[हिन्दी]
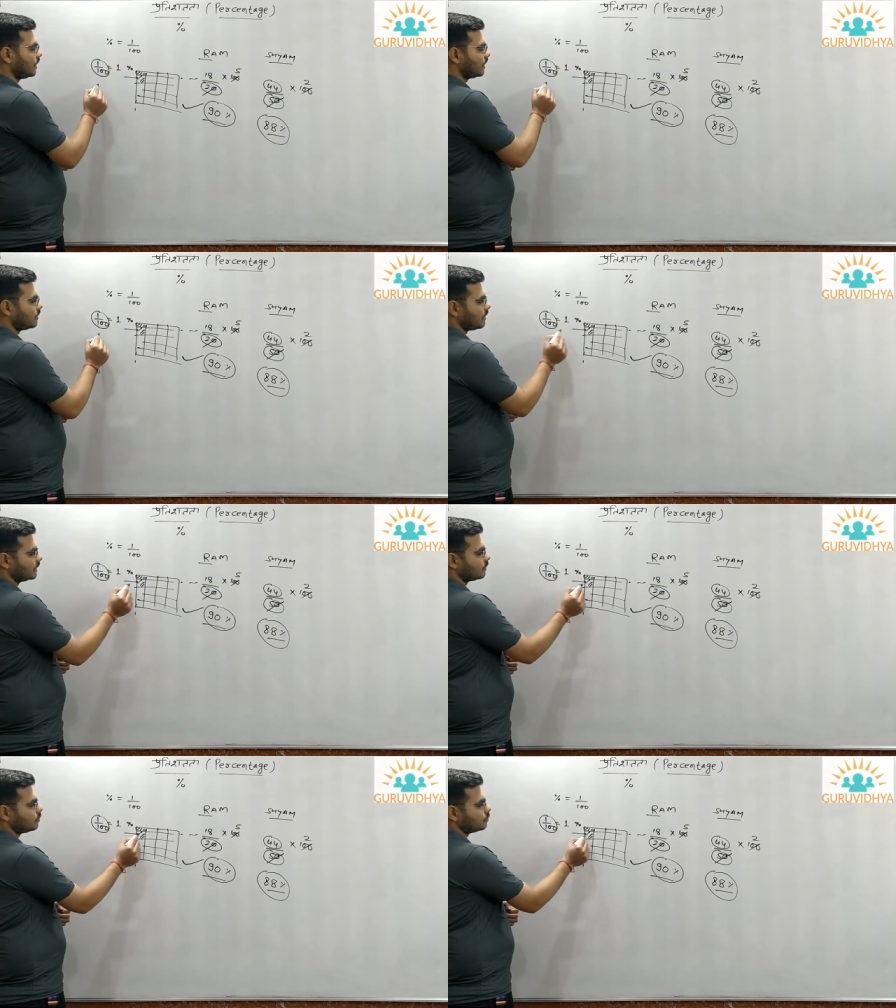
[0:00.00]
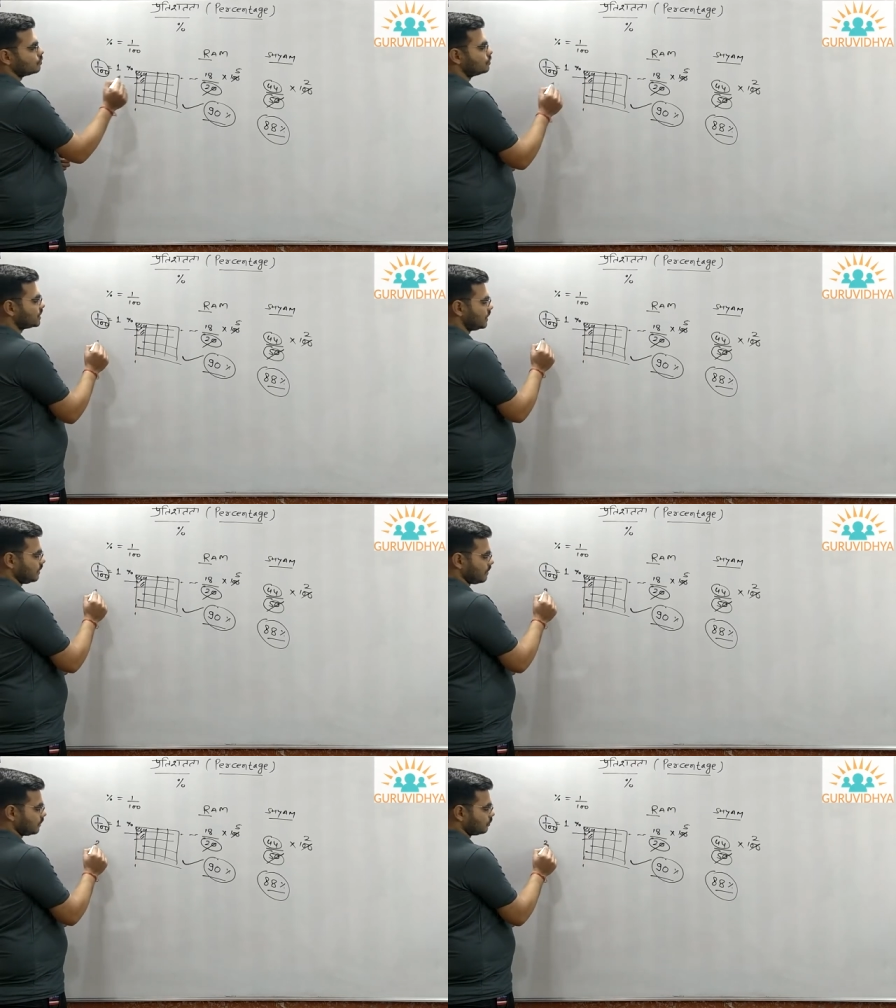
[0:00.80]
अगर बात करूं टू
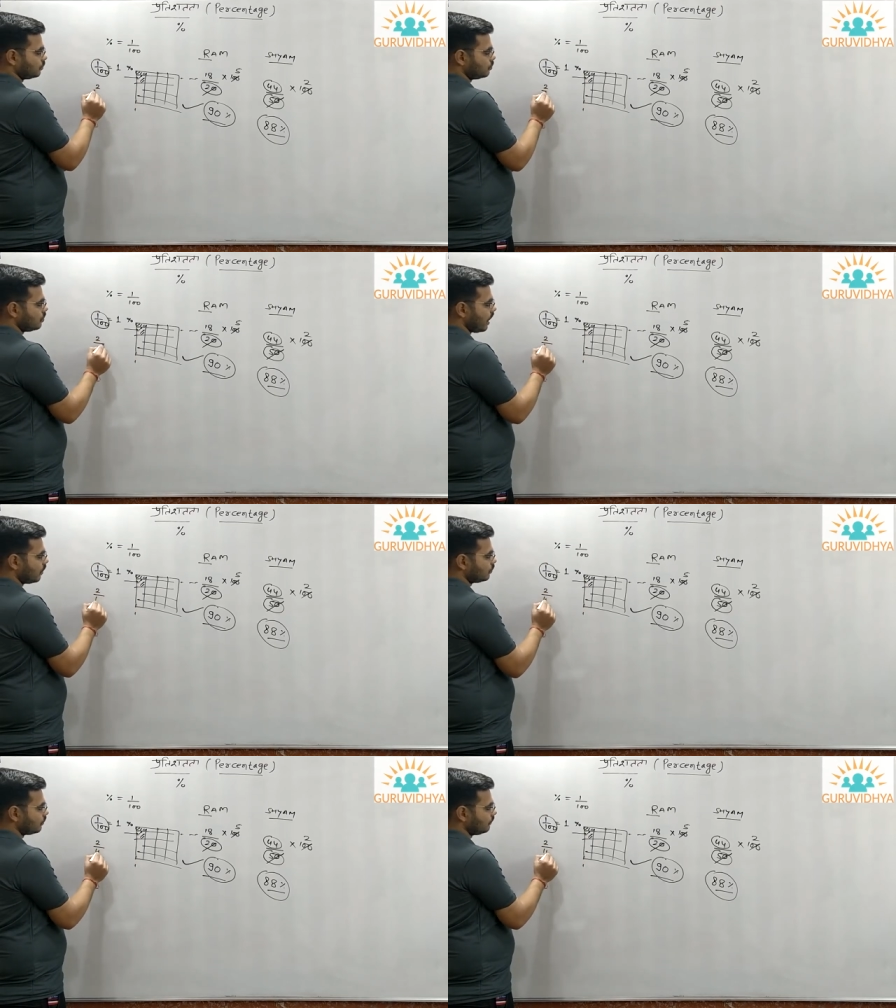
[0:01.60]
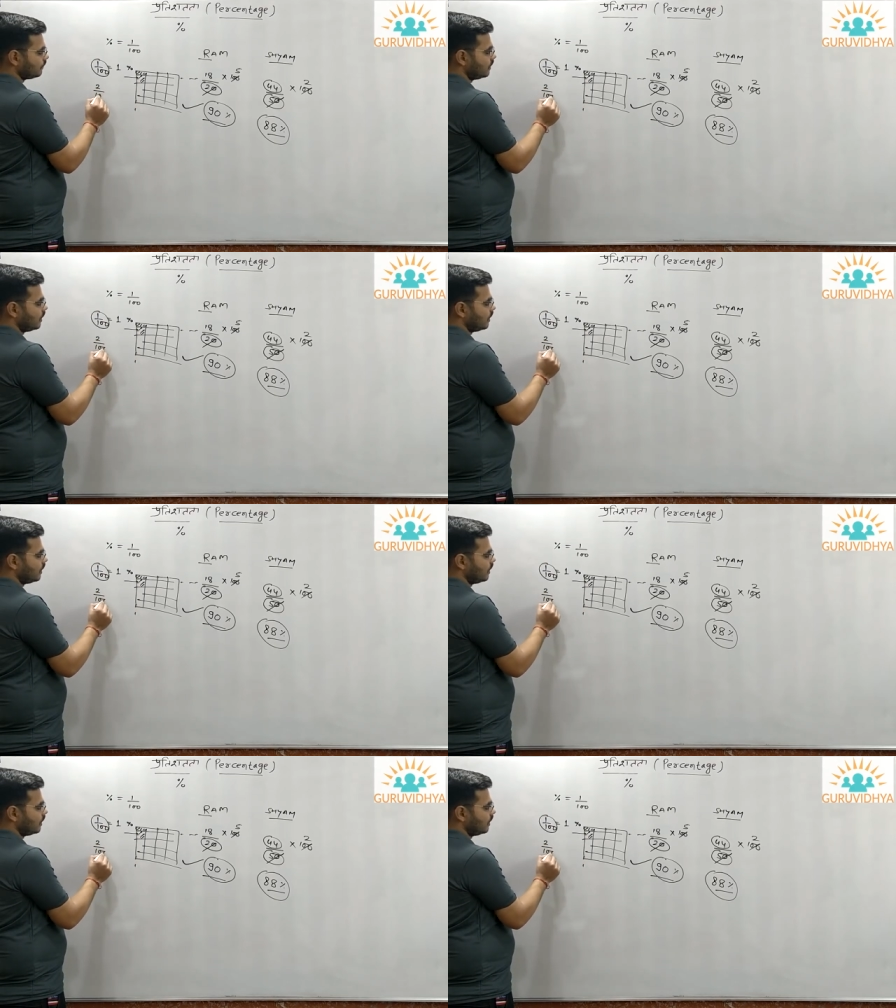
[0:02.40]
शेडेड पार्ट तो टू आउट ऑफ